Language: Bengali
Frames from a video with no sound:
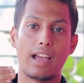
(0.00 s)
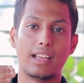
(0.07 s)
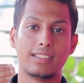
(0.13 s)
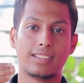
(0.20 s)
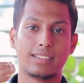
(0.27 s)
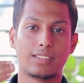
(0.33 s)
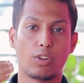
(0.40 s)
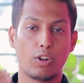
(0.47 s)

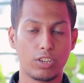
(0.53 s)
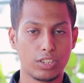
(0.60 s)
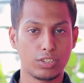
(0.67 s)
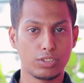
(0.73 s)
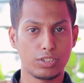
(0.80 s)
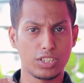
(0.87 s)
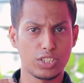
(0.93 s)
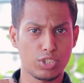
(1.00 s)
আইএসএসের
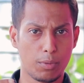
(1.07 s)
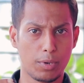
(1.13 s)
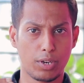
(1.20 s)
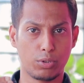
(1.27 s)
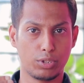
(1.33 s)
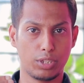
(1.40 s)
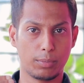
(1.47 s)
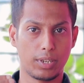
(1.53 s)
অল্টিটিউডের
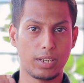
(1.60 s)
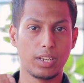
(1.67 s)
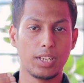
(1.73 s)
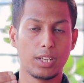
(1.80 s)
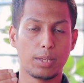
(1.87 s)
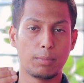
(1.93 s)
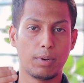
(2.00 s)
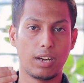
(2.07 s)
সমান হতে পারে
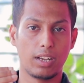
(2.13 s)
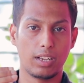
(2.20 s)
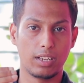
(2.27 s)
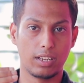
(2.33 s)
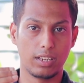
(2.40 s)
বা